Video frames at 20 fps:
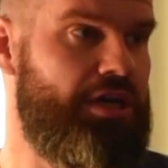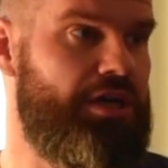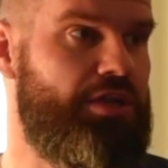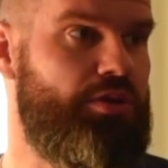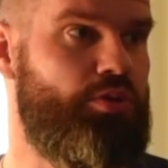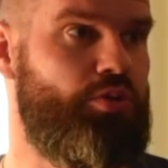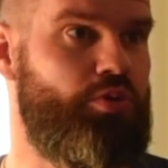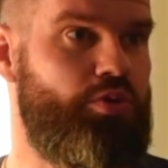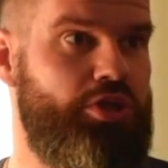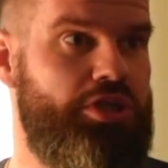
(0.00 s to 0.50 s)

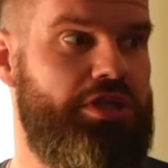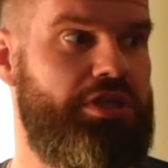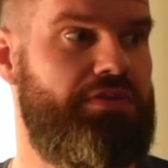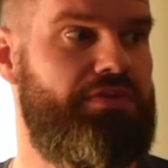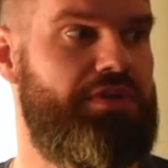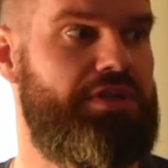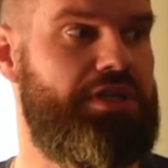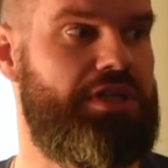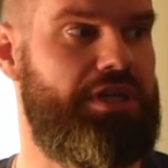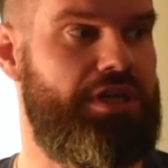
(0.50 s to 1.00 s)
Нужно
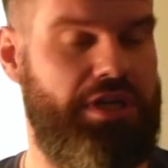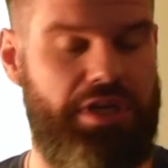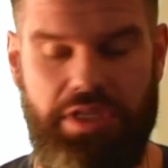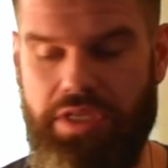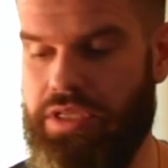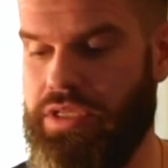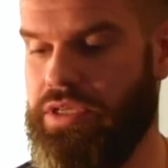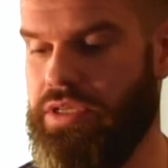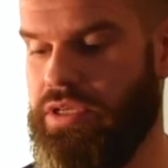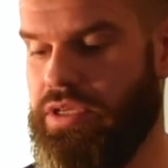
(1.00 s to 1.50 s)
ведь
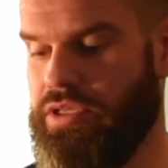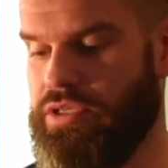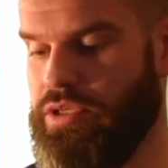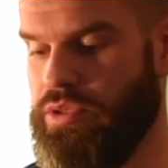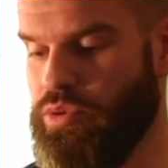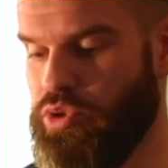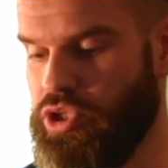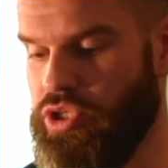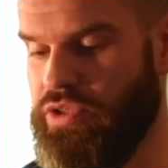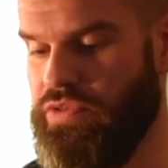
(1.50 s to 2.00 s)
как-то
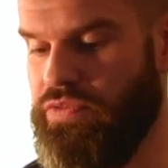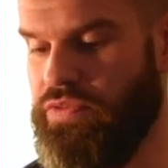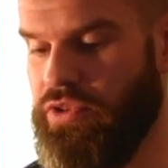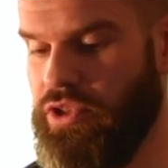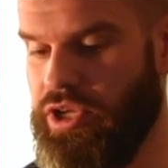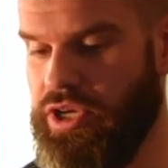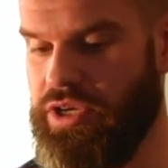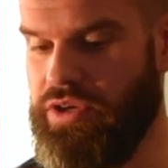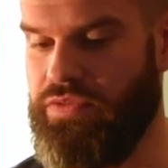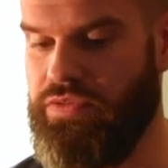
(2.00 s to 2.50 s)
слушать
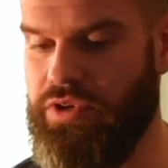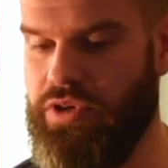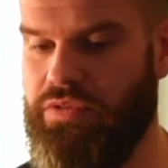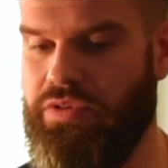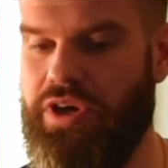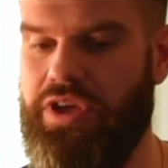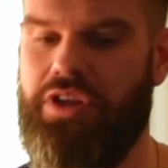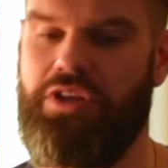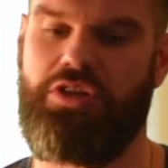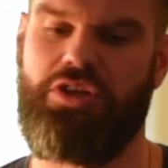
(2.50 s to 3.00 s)
флаг, вы
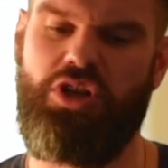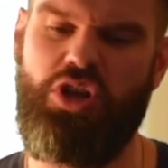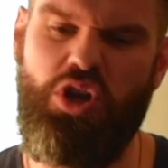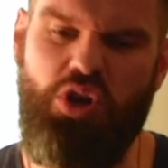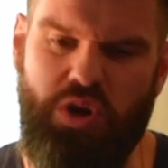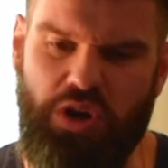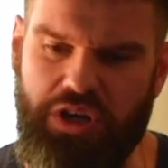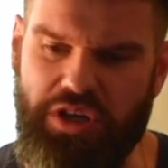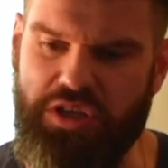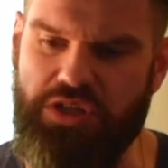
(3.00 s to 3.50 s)
говорите,
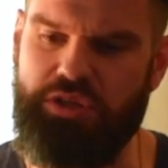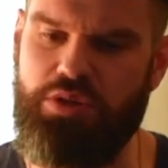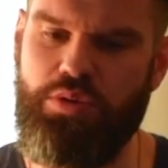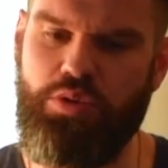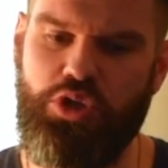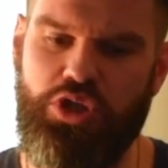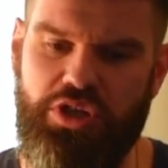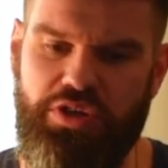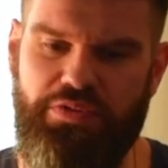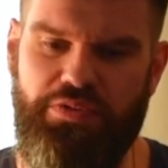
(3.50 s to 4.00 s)
Леха,
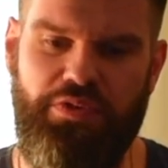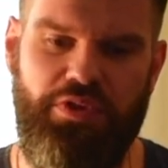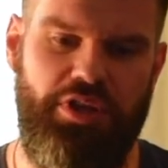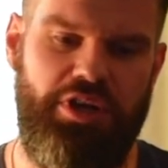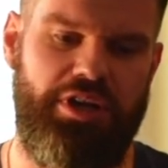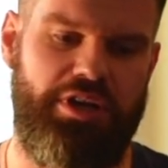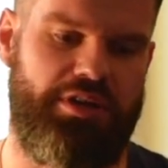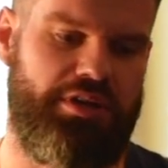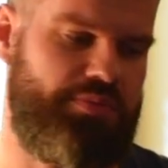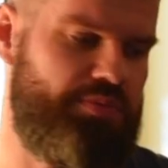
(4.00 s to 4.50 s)
слушай
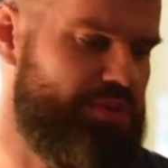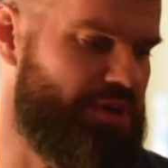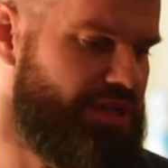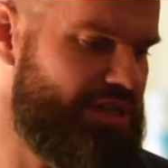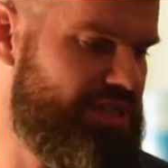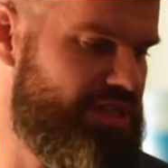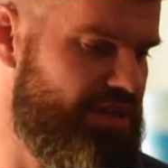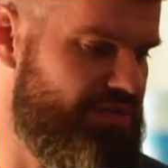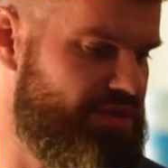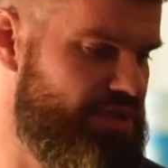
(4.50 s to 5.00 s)
флаг,
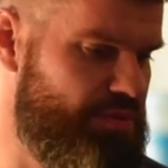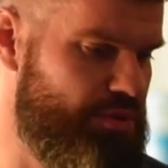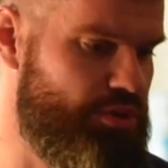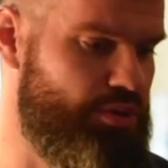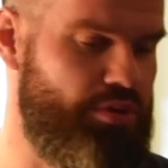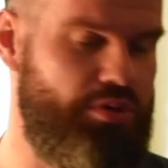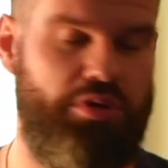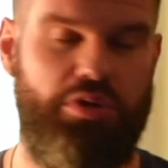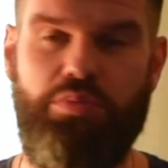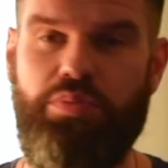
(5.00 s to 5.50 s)
поставь себе
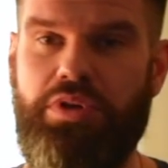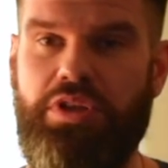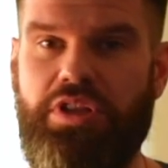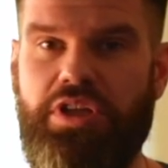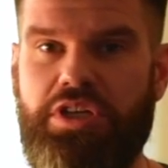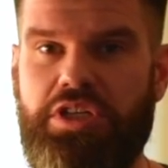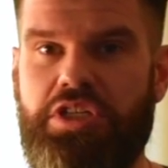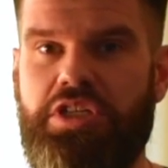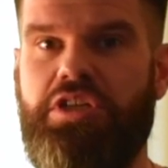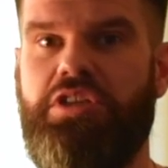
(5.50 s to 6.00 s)
другое
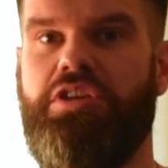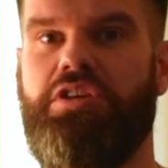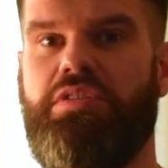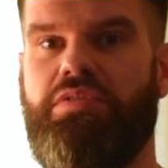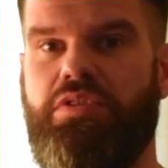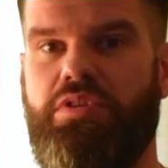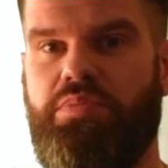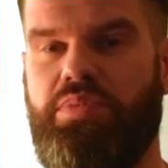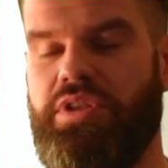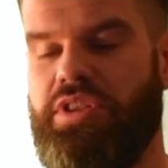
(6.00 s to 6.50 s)
приложение,
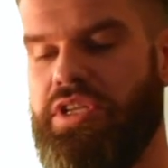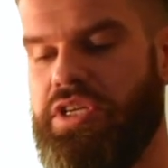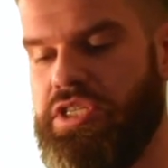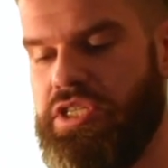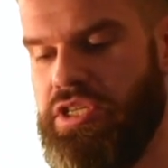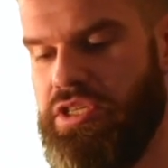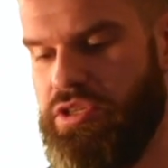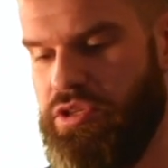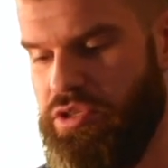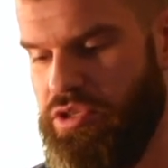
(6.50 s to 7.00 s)
твое
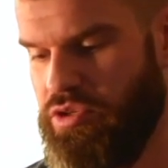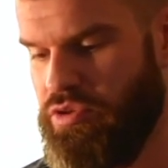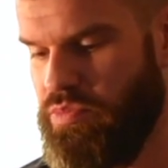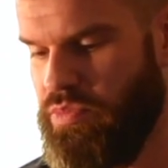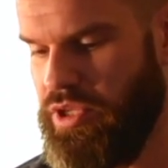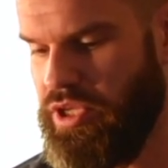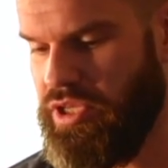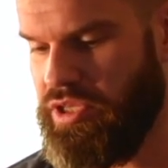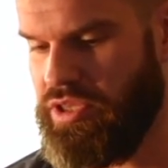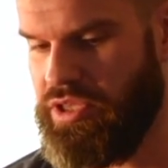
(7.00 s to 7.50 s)
приложение не
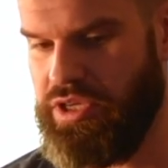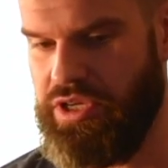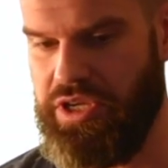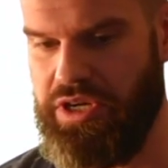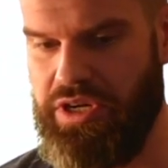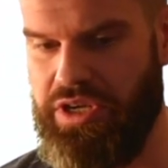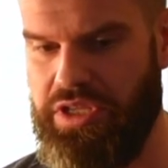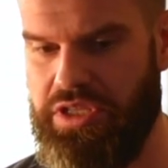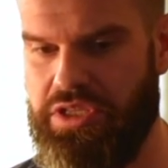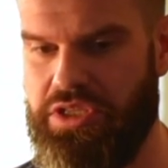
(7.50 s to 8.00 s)
умеет
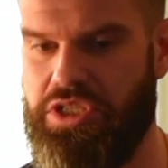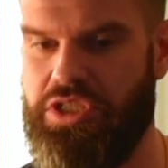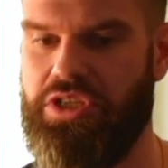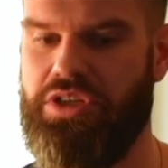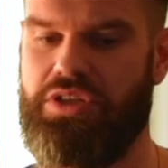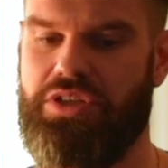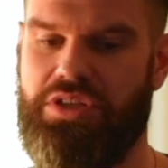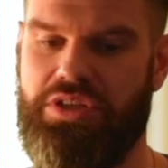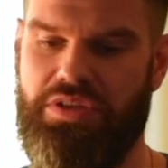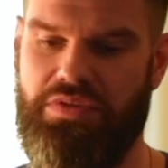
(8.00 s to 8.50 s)
играть
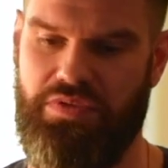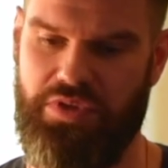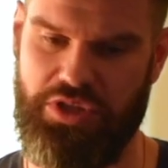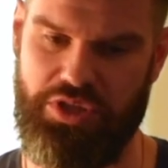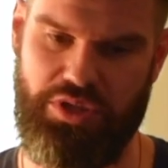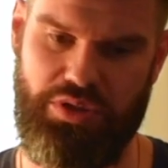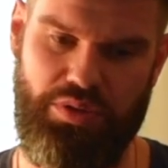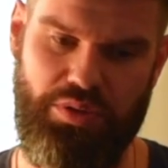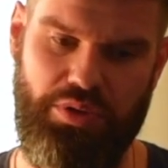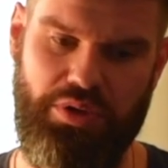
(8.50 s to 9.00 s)
через
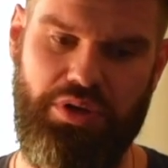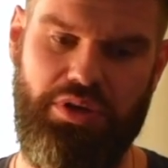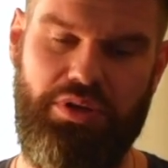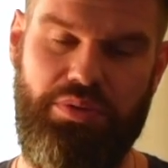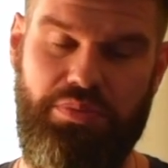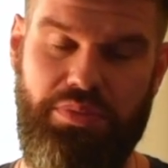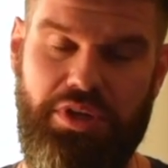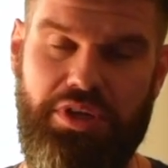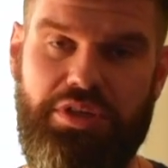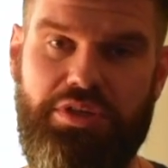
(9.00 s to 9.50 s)
свисток,
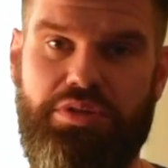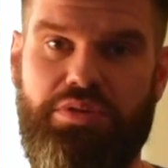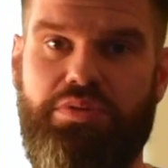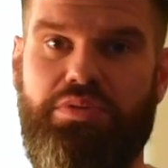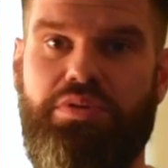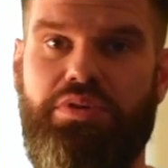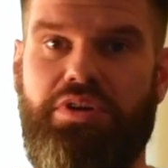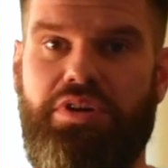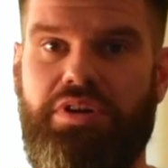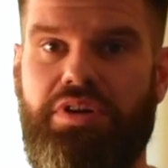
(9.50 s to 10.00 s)

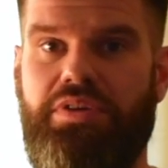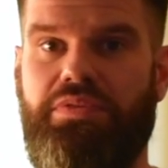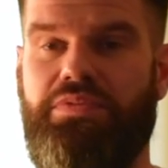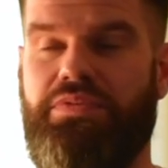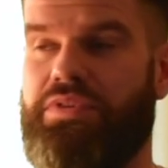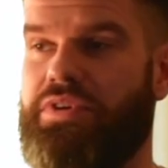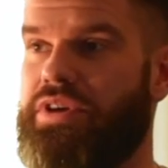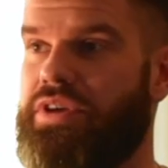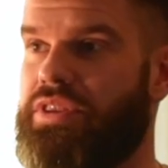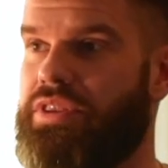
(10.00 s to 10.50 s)
мейзу,
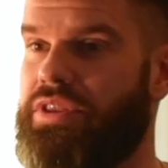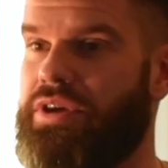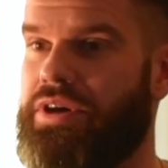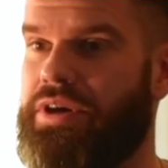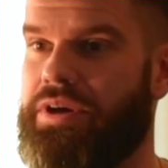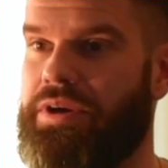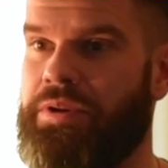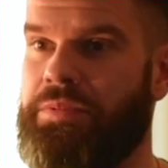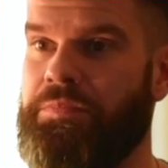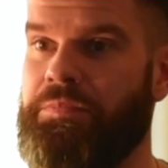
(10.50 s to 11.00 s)
хай-фай,
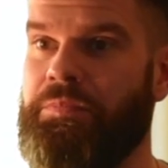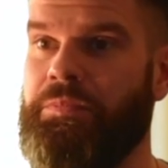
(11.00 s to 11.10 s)
дак.